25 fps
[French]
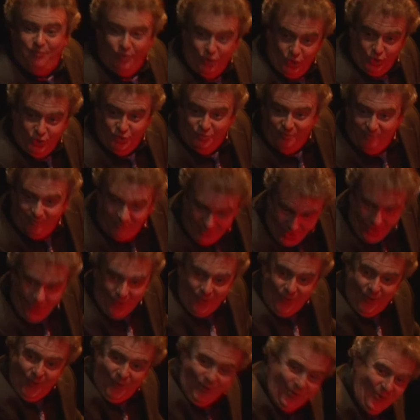plus beau
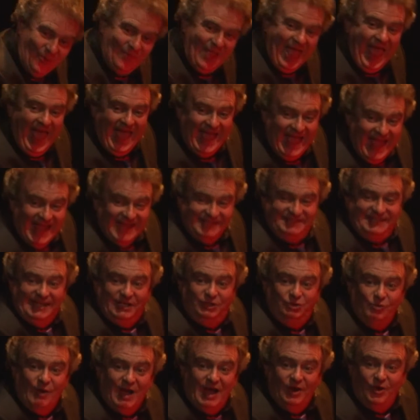c'est
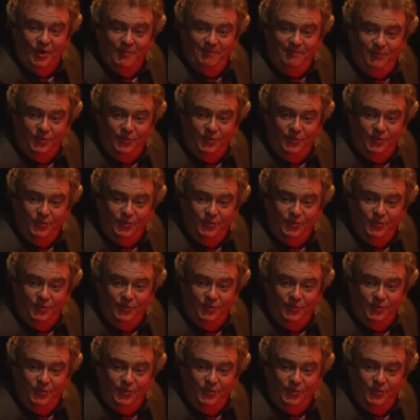toi le